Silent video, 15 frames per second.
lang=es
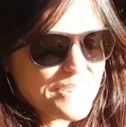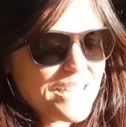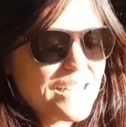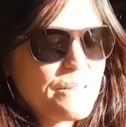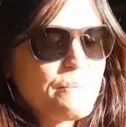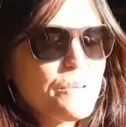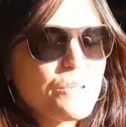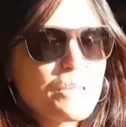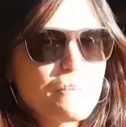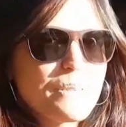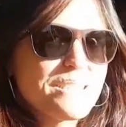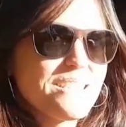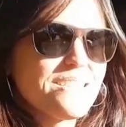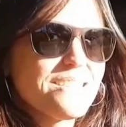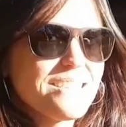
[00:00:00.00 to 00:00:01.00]
A mí me gusta más
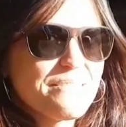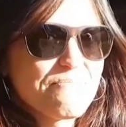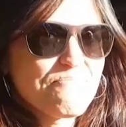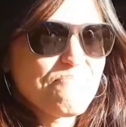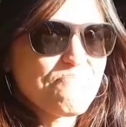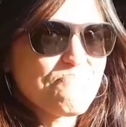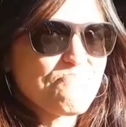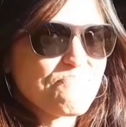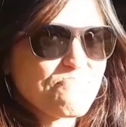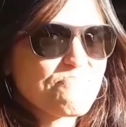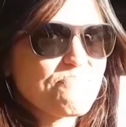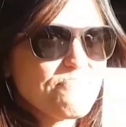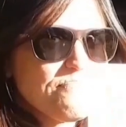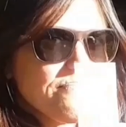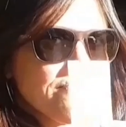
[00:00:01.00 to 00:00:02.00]
este. ¿Te gusta más
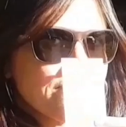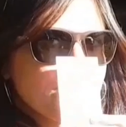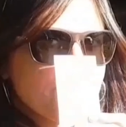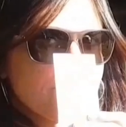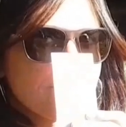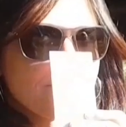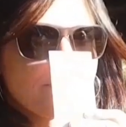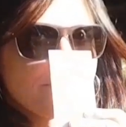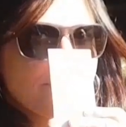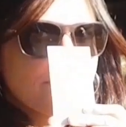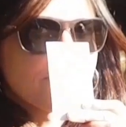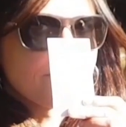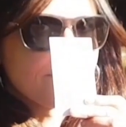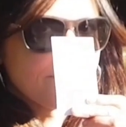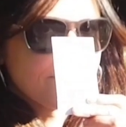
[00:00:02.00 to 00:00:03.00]
ese? ¿Qué es lo que sentiste
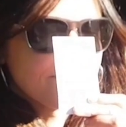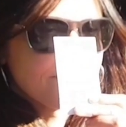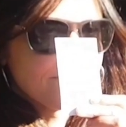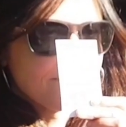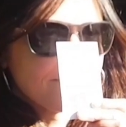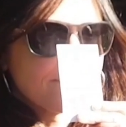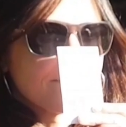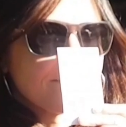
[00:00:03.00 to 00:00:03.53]
que te gustó más?